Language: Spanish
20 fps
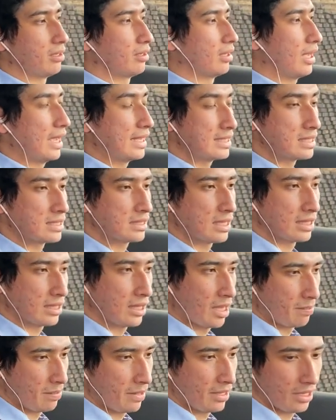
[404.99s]
asistente
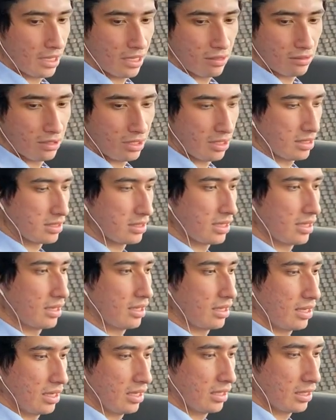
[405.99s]
de parqueo tienes que
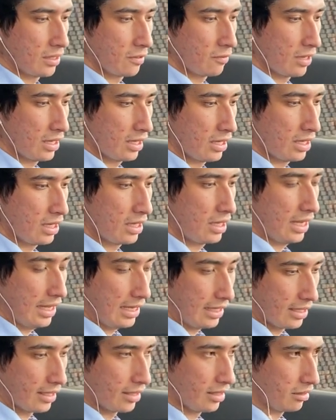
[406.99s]
activar acá el
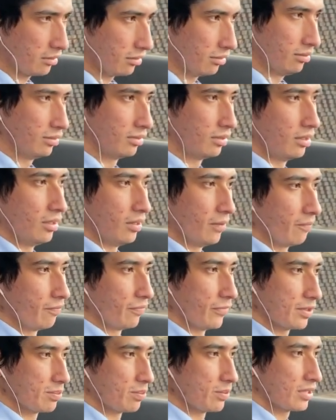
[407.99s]
carrito,
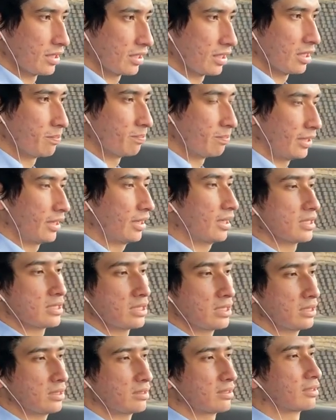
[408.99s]
después aquí el Park Assist.